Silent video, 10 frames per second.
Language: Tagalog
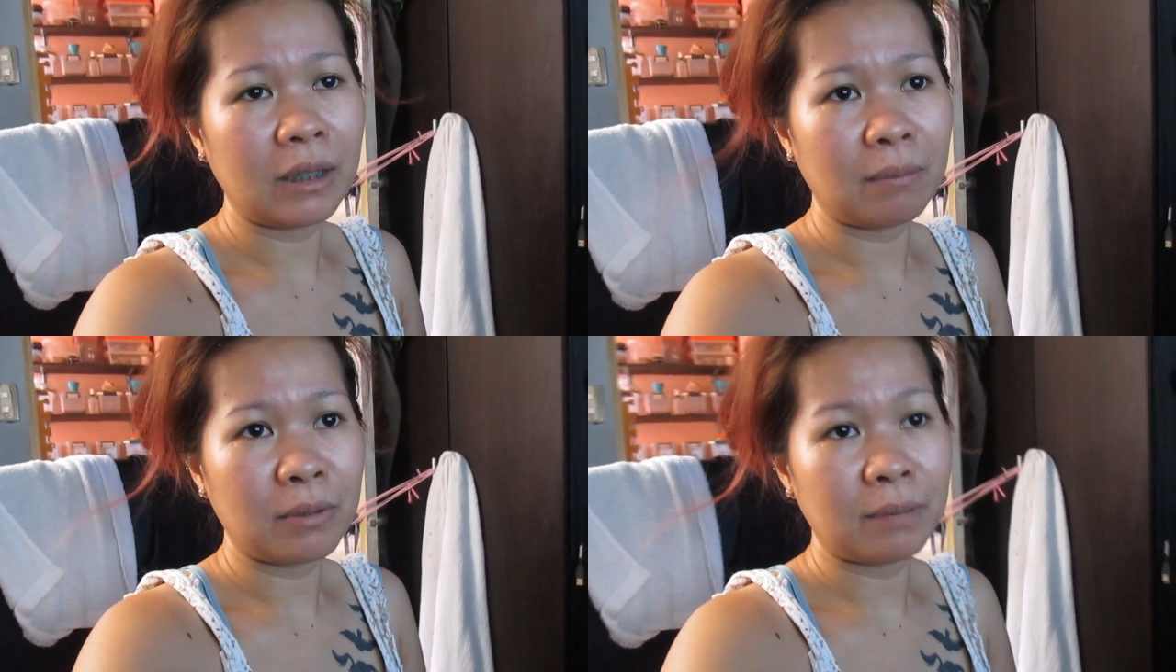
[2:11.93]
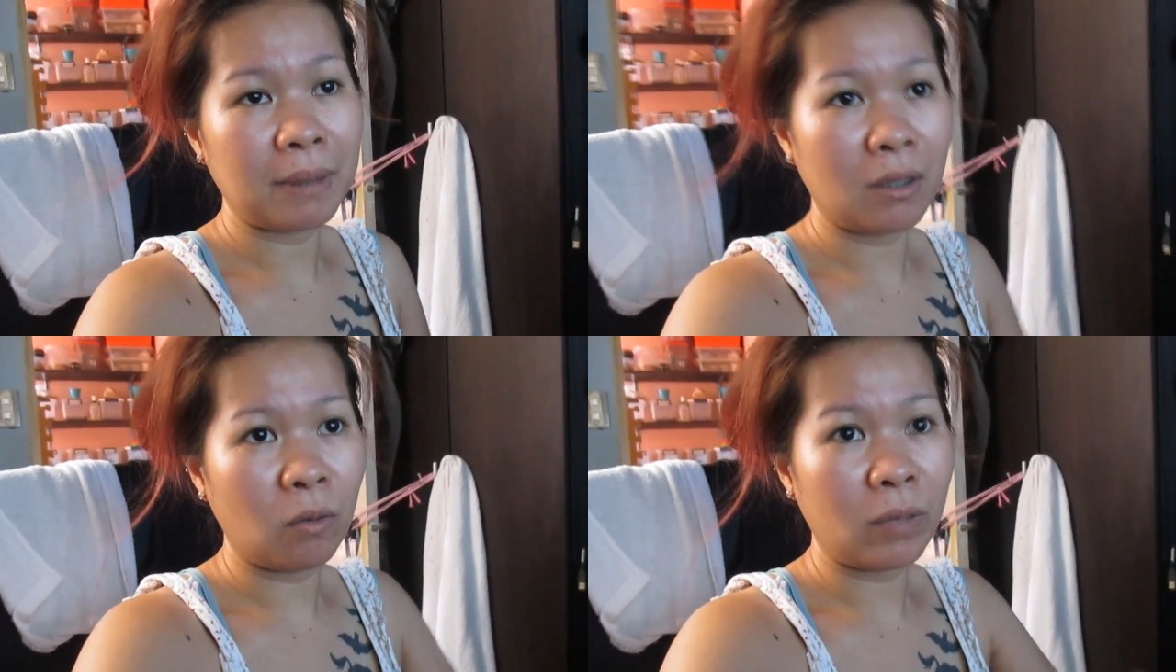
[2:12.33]
Eh. Tapos,
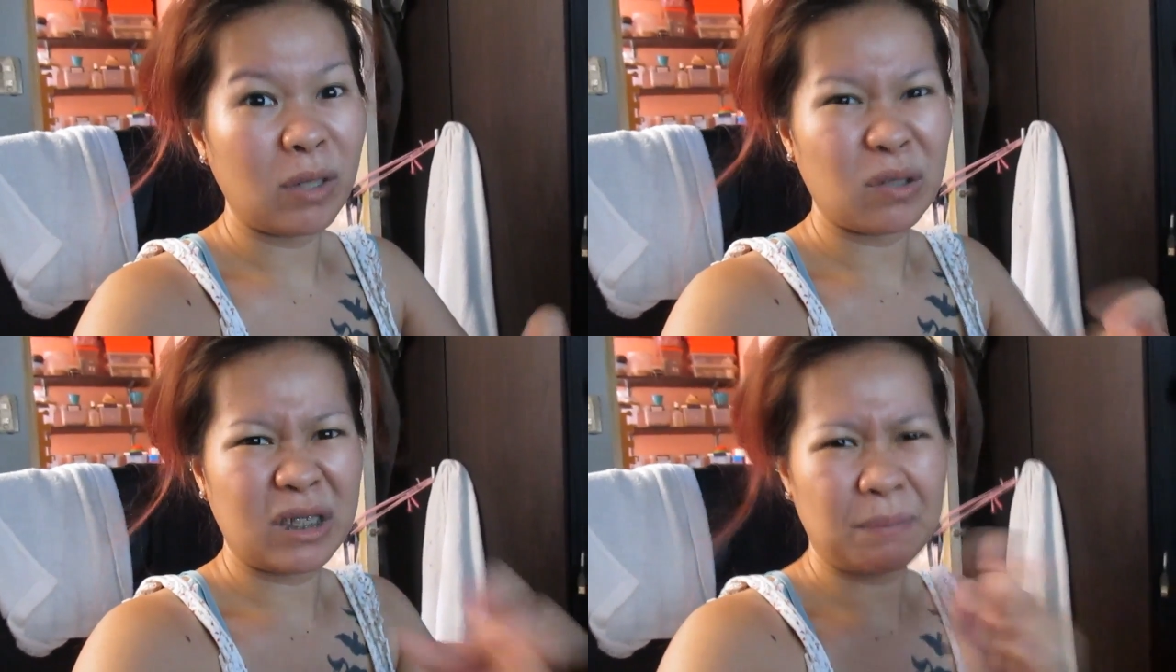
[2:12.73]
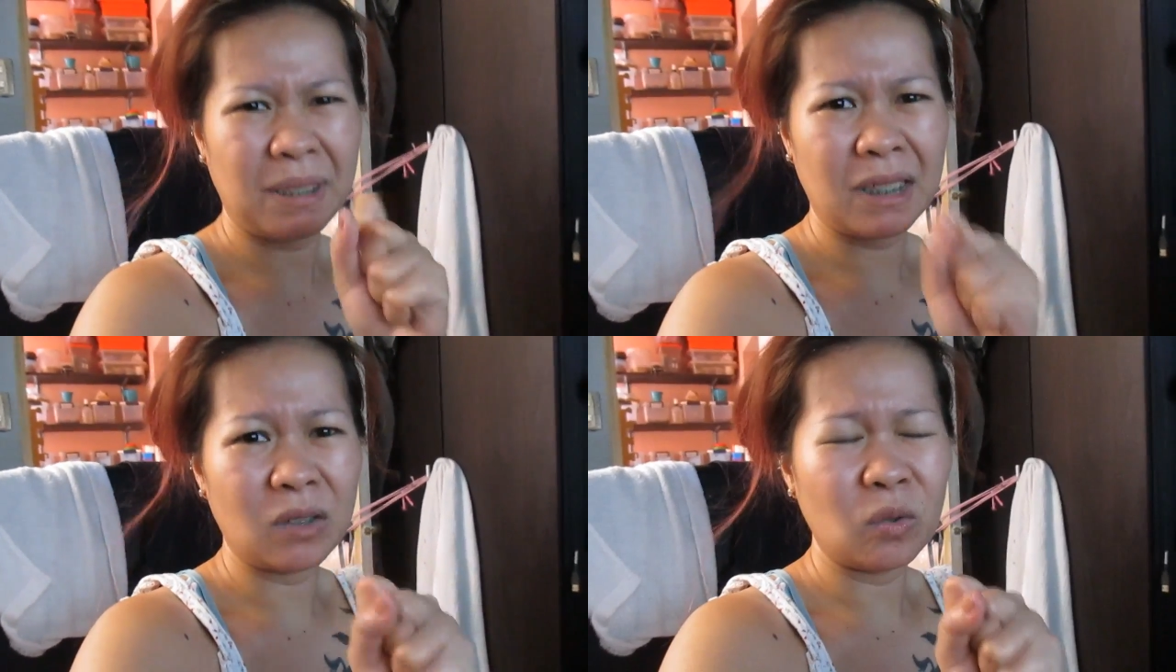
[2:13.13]
pinauwi ko siya,
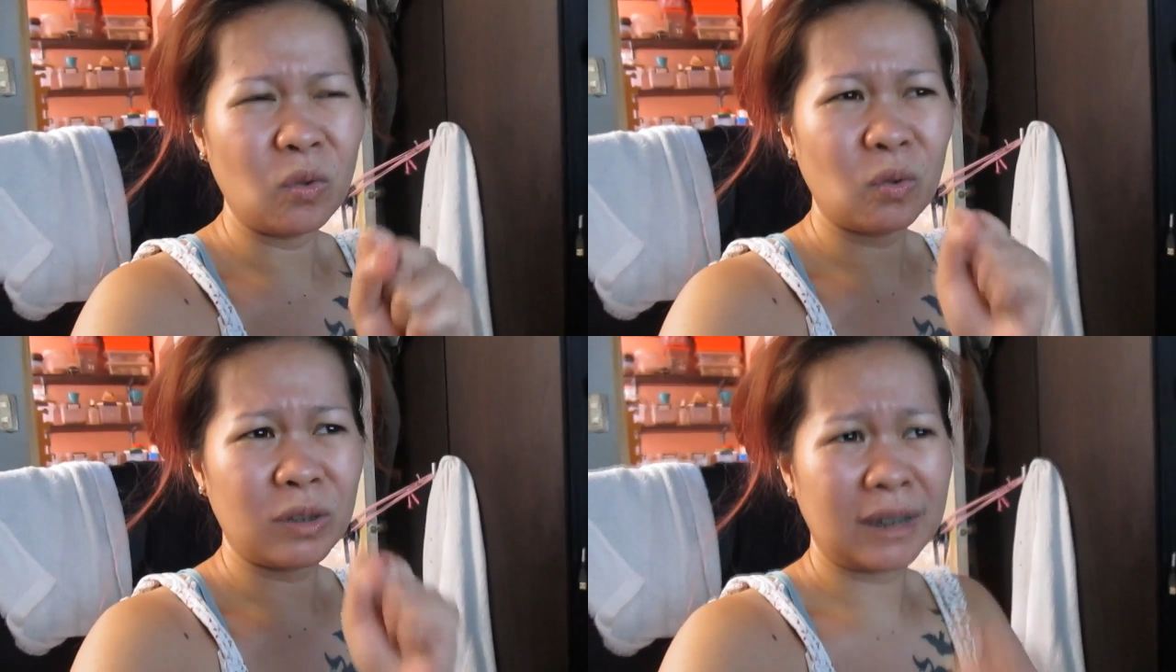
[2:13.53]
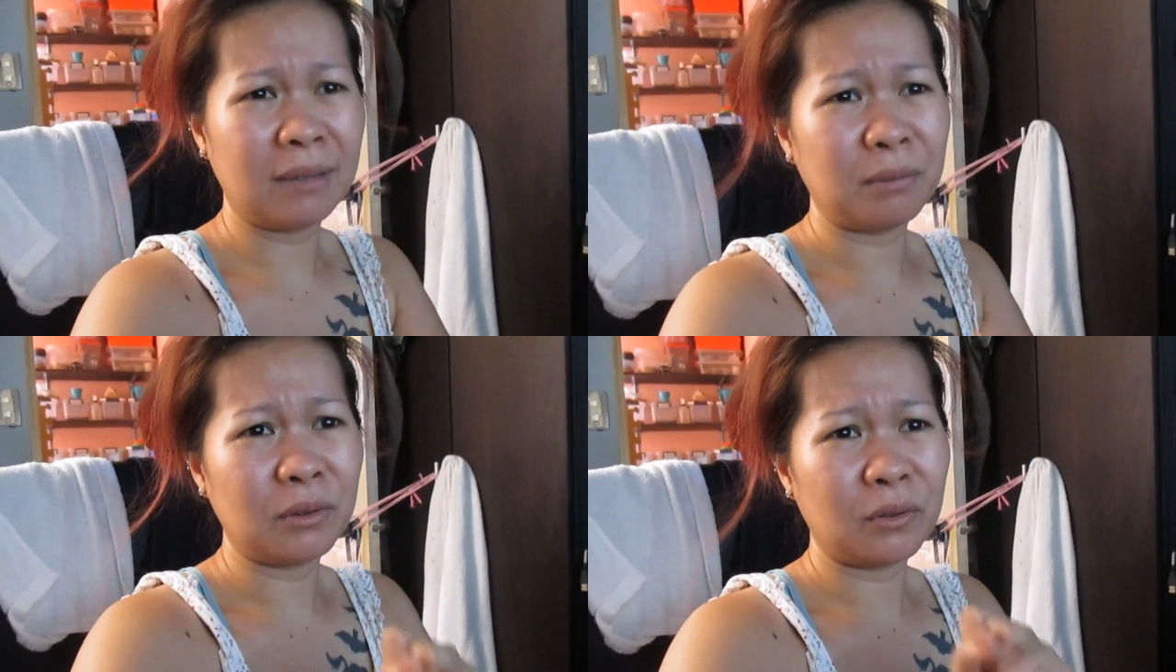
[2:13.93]
pinadugmo ko,
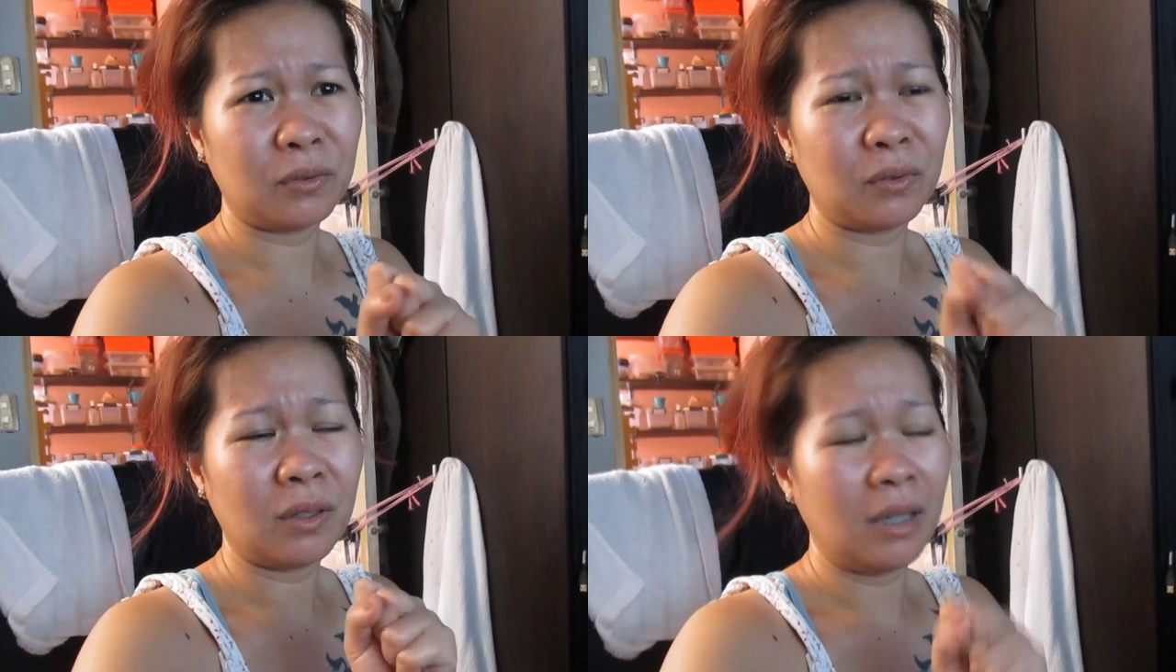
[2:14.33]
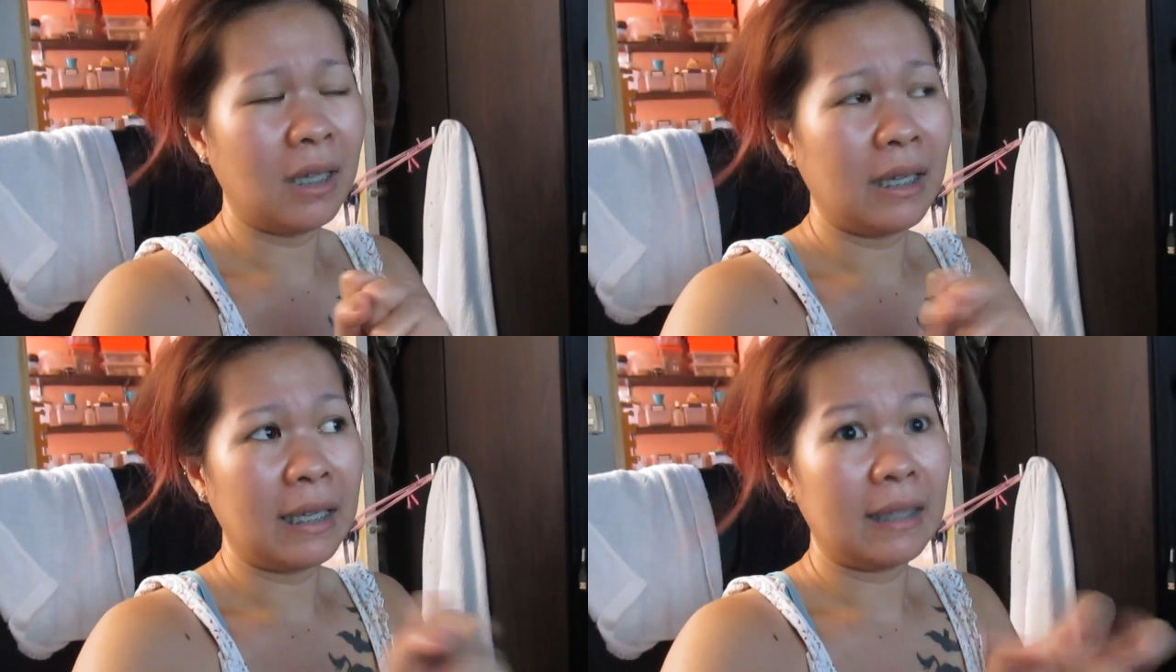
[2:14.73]
sinabon ko.
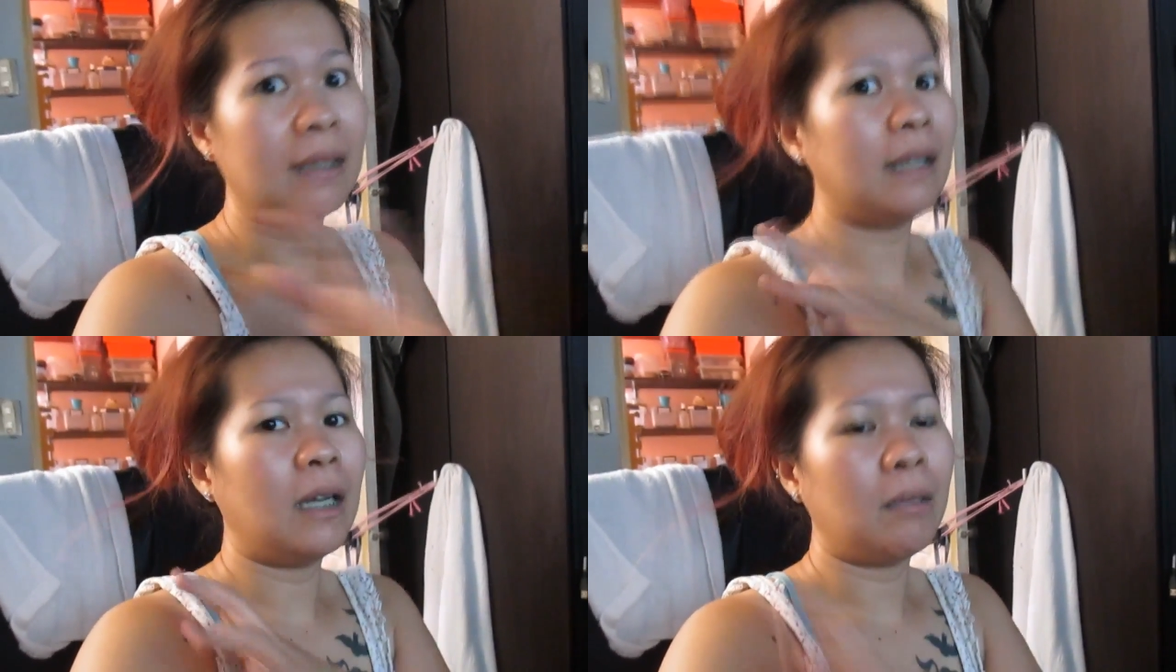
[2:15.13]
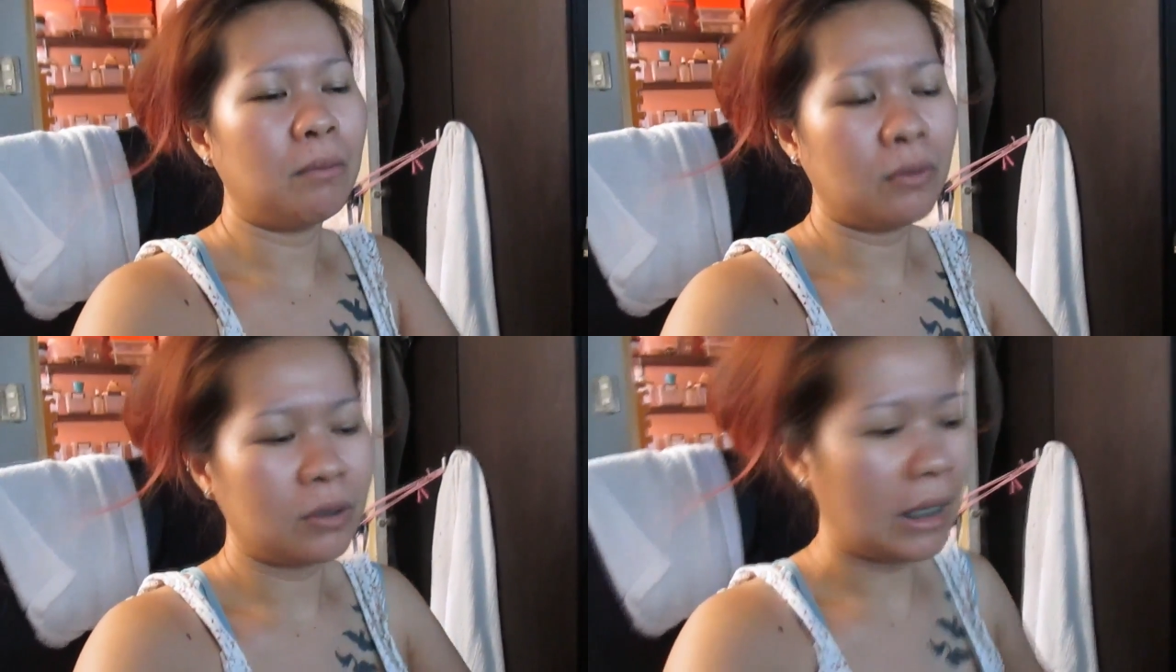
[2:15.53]
And then, tinakbo
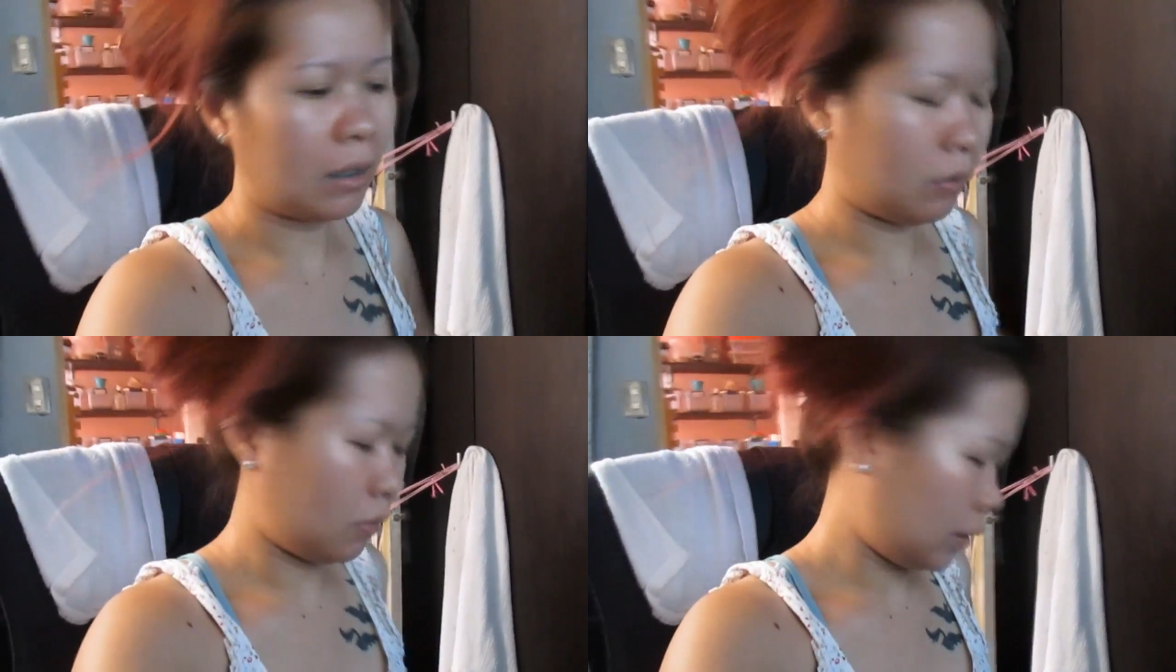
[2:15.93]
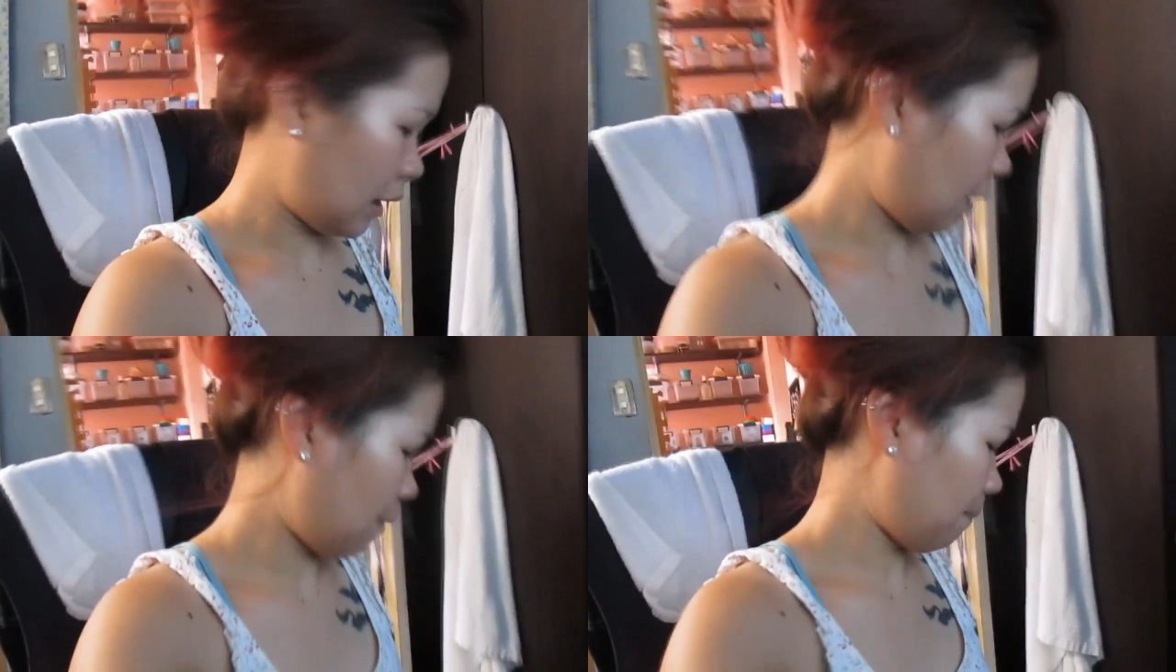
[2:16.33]
ko sa ano,
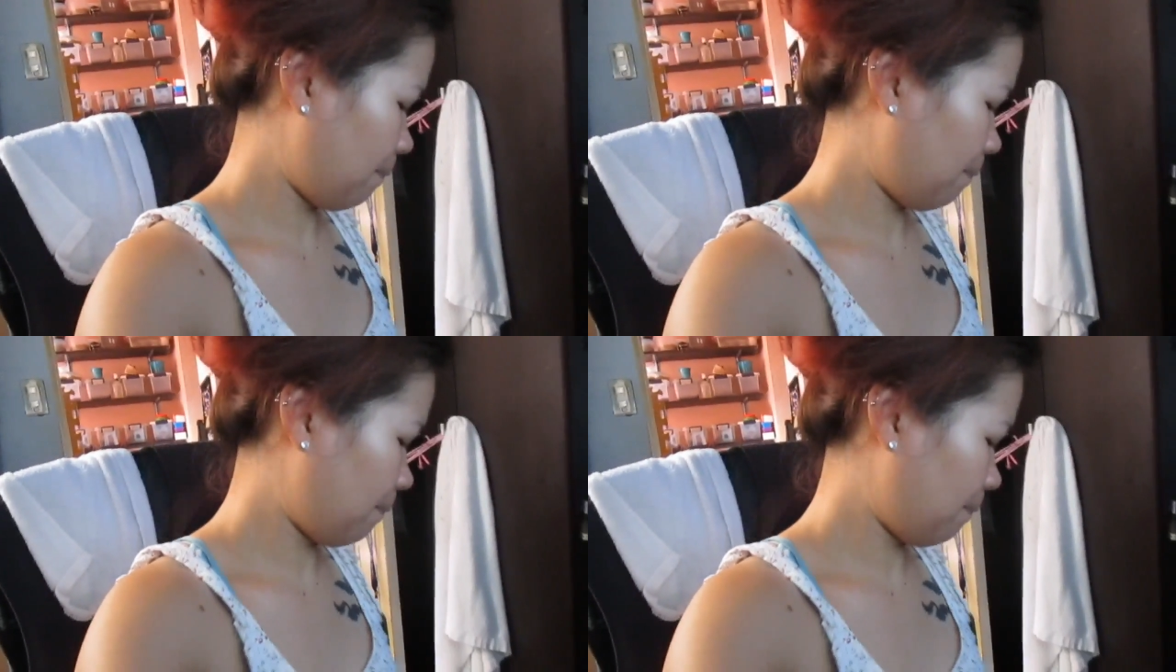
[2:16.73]
sa